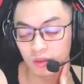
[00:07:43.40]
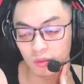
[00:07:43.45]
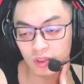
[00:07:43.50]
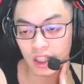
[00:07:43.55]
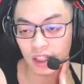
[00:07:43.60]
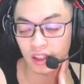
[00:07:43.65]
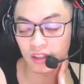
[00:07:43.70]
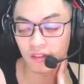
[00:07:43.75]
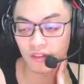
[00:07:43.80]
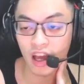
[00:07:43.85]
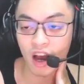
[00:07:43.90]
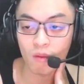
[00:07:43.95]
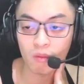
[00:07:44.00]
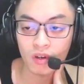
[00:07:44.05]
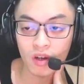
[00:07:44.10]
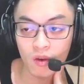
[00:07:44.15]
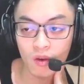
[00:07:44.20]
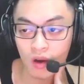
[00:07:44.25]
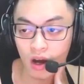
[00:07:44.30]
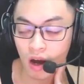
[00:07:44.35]
là cần phải học
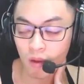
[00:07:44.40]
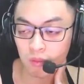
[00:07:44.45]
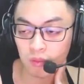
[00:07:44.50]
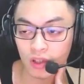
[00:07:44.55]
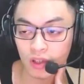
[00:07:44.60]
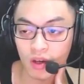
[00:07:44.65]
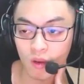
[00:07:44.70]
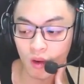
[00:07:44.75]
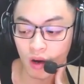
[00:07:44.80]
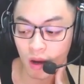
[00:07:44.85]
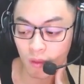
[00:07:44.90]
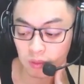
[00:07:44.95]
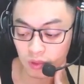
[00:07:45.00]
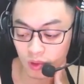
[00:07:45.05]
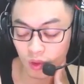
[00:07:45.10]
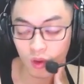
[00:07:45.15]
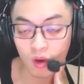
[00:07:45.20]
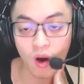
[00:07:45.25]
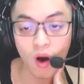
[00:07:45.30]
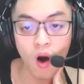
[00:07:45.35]
đâu học kiểu học
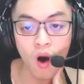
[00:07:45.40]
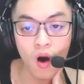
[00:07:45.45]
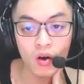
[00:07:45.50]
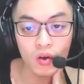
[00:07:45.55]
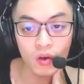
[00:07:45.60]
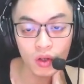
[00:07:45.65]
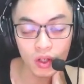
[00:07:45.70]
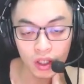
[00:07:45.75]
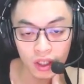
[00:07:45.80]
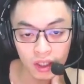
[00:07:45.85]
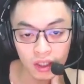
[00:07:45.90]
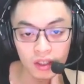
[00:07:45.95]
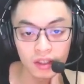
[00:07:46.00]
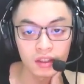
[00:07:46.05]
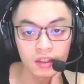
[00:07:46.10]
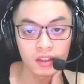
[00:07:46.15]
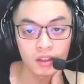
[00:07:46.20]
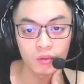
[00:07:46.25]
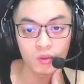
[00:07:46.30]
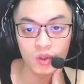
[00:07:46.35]
cho có thôi
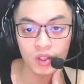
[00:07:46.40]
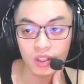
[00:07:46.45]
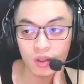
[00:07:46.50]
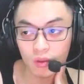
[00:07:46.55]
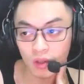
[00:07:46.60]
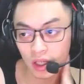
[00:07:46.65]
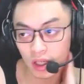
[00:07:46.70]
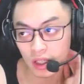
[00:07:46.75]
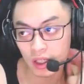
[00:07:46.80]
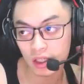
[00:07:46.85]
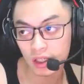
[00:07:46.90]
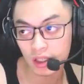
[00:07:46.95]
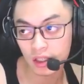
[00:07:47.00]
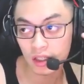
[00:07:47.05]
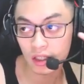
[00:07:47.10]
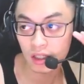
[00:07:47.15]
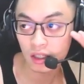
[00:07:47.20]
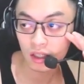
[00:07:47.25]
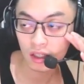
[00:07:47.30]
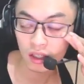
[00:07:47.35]
rồi sau này
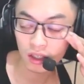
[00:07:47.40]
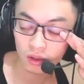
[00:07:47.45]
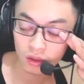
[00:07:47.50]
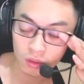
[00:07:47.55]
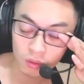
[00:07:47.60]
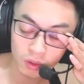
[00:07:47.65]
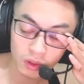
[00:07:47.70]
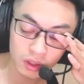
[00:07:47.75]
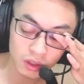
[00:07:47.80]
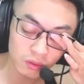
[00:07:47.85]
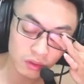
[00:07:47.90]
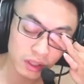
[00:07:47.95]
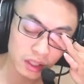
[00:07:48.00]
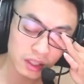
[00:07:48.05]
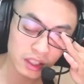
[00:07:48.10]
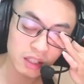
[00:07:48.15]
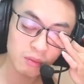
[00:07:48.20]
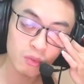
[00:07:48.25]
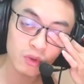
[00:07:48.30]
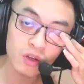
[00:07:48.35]
à, xong rồi sau này
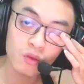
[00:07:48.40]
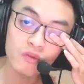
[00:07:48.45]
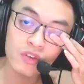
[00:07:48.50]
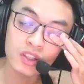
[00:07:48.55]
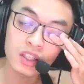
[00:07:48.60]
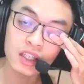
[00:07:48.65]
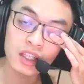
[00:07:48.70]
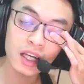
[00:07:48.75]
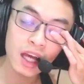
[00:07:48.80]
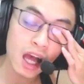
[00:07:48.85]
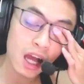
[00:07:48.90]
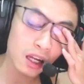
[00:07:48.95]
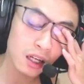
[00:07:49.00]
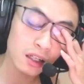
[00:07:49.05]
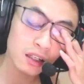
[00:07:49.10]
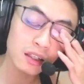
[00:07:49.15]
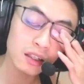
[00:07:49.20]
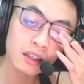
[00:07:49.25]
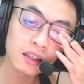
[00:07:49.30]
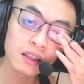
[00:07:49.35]
kiếm công việc gì khác
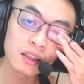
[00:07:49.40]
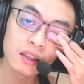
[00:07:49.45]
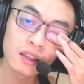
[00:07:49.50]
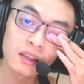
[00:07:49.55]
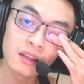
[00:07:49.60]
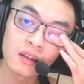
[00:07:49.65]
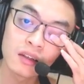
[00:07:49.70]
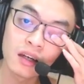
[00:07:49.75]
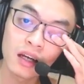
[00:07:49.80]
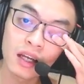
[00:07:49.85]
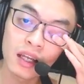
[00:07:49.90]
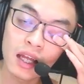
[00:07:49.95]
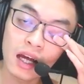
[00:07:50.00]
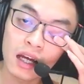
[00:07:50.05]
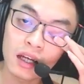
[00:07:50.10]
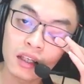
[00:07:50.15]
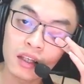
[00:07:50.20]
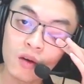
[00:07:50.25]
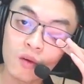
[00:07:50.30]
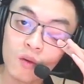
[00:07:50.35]
hay là
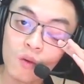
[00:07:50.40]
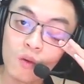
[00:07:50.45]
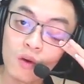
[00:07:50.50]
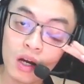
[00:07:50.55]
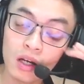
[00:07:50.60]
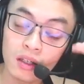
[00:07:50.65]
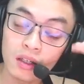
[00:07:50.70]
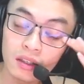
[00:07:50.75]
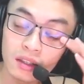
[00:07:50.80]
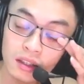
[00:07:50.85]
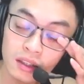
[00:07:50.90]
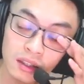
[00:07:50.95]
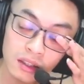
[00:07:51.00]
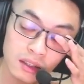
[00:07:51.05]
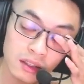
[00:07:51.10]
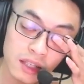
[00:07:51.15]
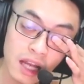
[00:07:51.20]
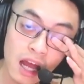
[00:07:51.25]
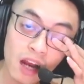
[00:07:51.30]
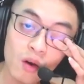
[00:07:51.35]
kiểu cố gắng
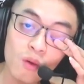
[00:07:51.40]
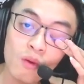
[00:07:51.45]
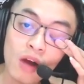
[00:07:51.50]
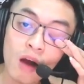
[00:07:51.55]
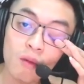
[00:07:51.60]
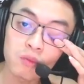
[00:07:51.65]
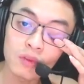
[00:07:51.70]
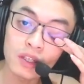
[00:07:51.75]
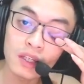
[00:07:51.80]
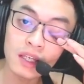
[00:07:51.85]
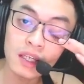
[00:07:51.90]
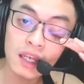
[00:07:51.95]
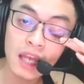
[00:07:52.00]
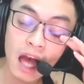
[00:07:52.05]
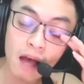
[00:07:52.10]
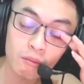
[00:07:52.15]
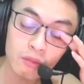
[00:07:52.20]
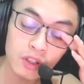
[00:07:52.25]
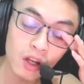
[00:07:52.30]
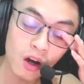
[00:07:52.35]
đang lúc học thì đi
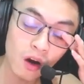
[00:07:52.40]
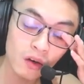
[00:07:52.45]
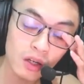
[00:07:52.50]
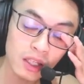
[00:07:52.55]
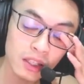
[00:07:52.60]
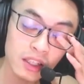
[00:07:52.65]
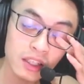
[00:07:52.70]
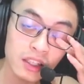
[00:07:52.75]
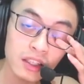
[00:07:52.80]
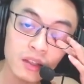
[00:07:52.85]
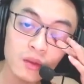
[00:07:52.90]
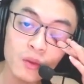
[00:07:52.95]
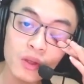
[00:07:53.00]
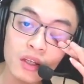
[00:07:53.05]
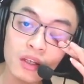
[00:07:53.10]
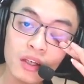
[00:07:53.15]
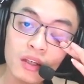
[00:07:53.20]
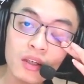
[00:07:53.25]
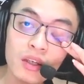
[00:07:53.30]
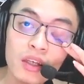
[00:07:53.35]
làm gì đó đi tích lũy
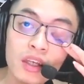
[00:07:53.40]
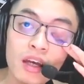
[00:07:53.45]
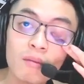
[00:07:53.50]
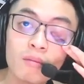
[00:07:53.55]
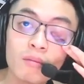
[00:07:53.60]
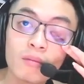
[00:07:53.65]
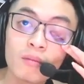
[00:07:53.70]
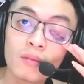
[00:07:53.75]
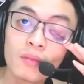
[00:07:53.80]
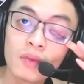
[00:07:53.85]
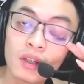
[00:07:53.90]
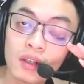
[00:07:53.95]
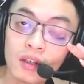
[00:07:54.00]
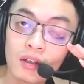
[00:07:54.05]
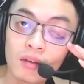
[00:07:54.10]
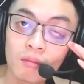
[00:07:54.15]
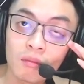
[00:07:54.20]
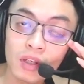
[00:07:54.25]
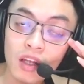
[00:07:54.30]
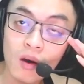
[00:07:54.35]
kinh nghiệm
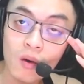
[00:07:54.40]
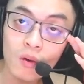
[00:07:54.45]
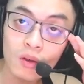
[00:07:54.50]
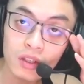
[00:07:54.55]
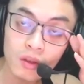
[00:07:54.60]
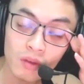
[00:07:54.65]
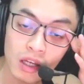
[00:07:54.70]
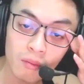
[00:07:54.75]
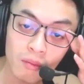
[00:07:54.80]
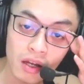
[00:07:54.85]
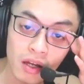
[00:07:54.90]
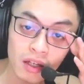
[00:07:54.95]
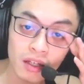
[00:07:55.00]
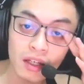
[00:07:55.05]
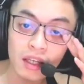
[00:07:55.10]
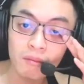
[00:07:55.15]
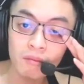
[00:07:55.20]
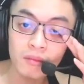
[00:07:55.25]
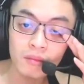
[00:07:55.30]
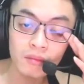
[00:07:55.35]
đâu sau này bạn
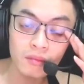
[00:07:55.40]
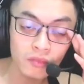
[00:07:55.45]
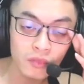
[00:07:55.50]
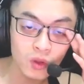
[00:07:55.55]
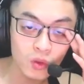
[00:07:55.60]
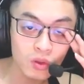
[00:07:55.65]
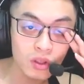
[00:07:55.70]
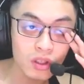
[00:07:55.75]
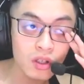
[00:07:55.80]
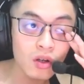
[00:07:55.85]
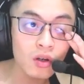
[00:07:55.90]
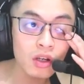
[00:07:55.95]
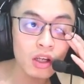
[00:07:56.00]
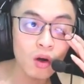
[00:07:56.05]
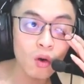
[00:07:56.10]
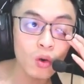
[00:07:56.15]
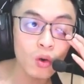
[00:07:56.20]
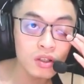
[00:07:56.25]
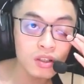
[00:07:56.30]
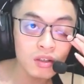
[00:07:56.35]
lên như
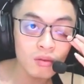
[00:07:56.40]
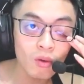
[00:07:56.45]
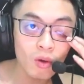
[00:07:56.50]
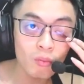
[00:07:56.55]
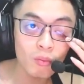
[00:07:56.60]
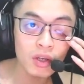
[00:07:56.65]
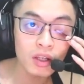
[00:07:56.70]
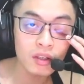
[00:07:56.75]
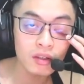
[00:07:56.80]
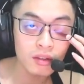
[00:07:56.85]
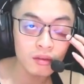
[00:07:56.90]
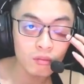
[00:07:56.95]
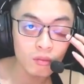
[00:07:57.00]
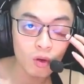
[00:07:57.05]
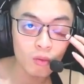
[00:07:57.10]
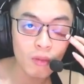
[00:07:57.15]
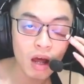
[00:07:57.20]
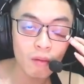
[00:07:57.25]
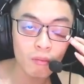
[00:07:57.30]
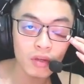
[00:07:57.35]
kiểu hồi xưa bọn mình
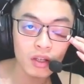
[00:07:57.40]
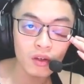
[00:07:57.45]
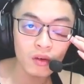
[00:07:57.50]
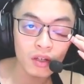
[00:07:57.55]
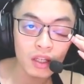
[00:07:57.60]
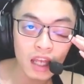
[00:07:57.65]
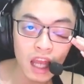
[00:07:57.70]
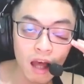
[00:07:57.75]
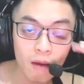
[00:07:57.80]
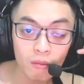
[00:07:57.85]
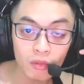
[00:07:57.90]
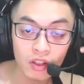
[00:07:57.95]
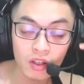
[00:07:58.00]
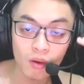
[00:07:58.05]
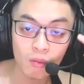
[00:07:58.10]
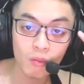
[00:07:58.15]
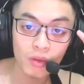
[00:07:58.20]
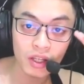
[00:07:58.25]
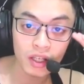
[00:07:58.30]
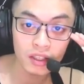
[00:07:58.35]
bọn bạn mình nó đi làm kiểu
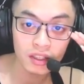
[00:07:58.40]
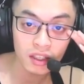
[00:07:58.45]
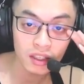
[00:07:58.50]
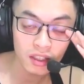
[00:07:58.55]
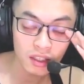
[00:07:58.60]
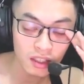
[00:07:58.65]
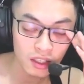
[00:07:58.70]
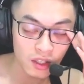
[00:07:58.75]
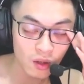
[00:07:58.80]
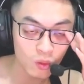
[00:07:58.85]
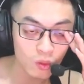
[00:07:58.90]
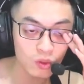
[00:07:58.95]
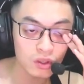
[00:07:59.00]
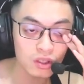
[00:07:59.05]
mấy cái chân kiểu